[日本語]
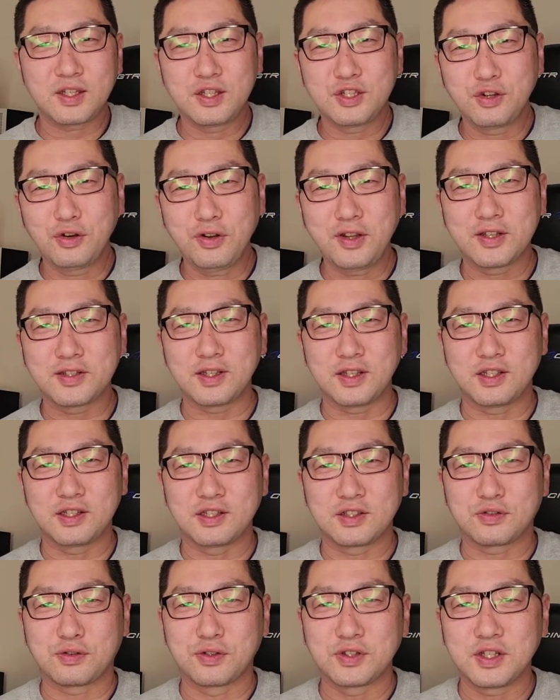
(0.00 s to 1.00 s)
非常にです
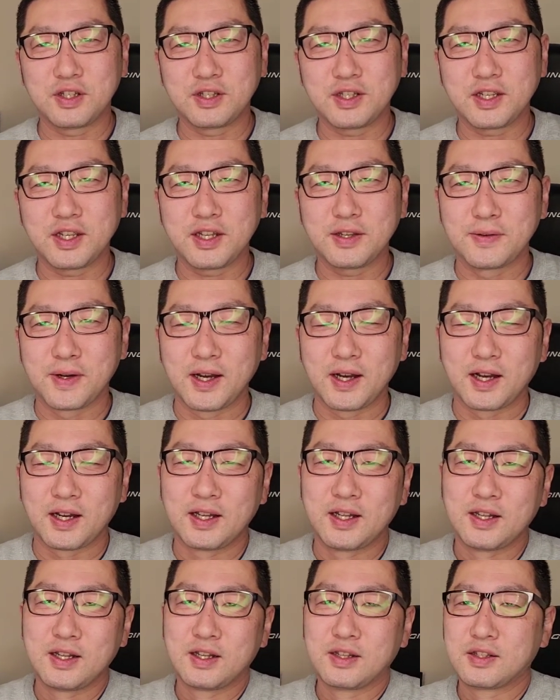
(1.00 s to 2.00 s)
ね、個人的には、